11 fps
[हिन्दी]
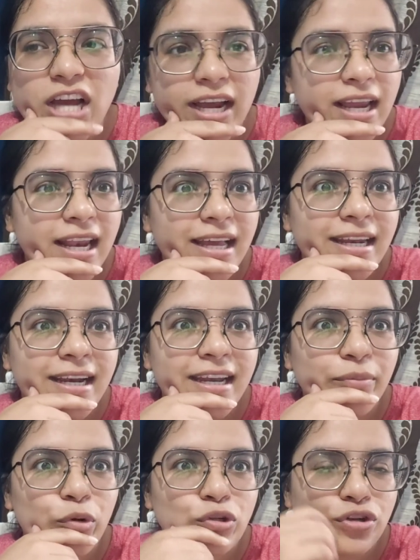जाके लेकिन
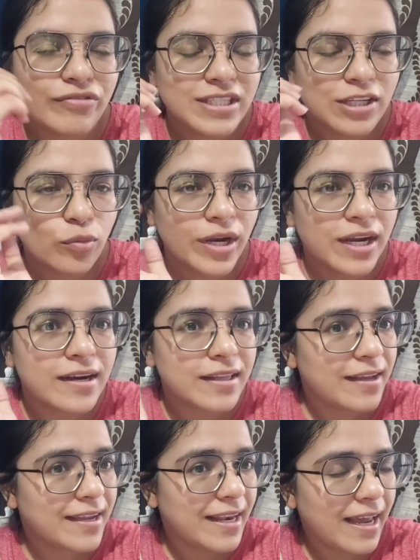इंडियन पोस्ट ऑफिस ने तो मना कर
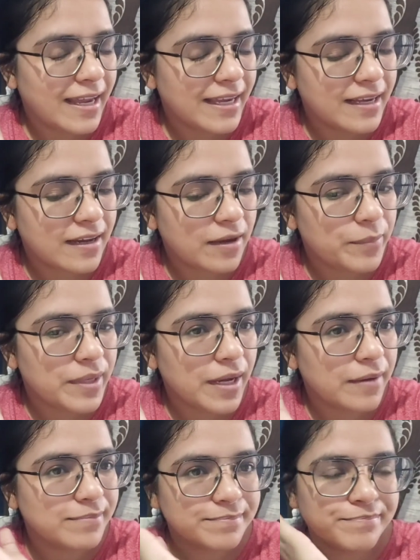दिया कि लाइक अभी
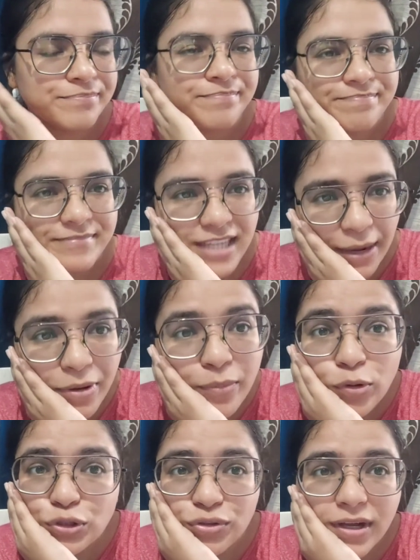हम टाइम अप
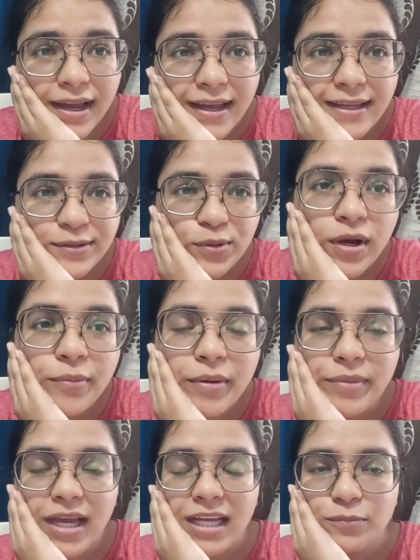हो चुका है तो हम
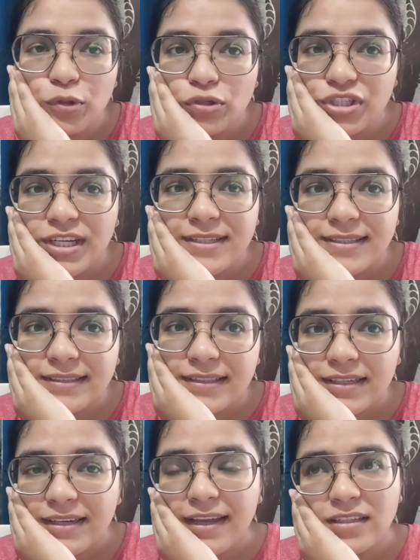अभी आज पोस्ट नहीं कर
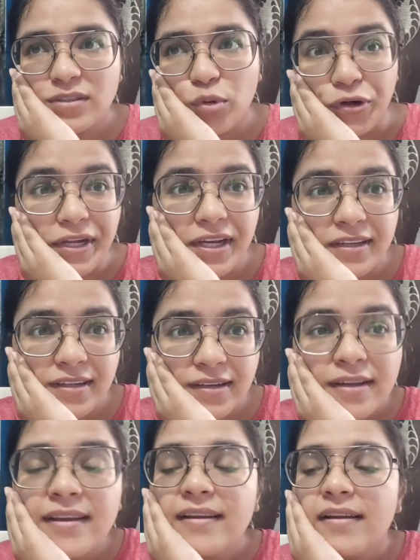सकते नेक्स्ट मॉर्निंग आना
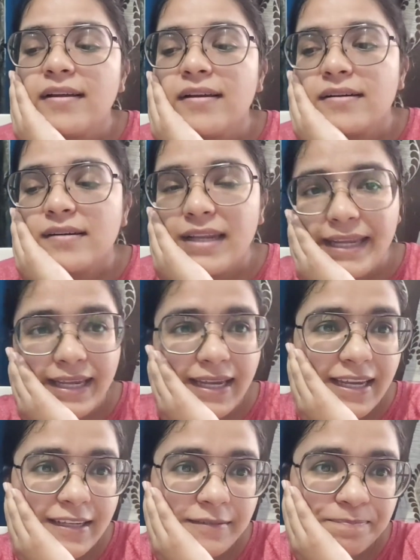
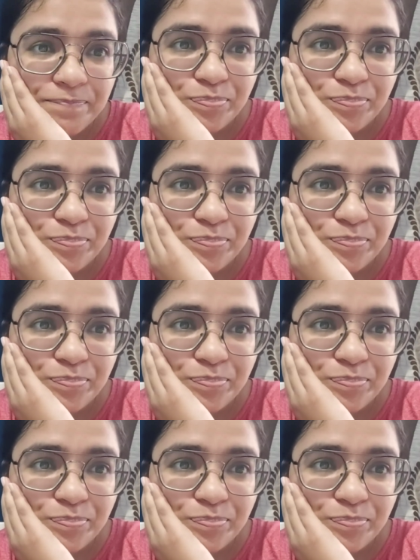लेकिन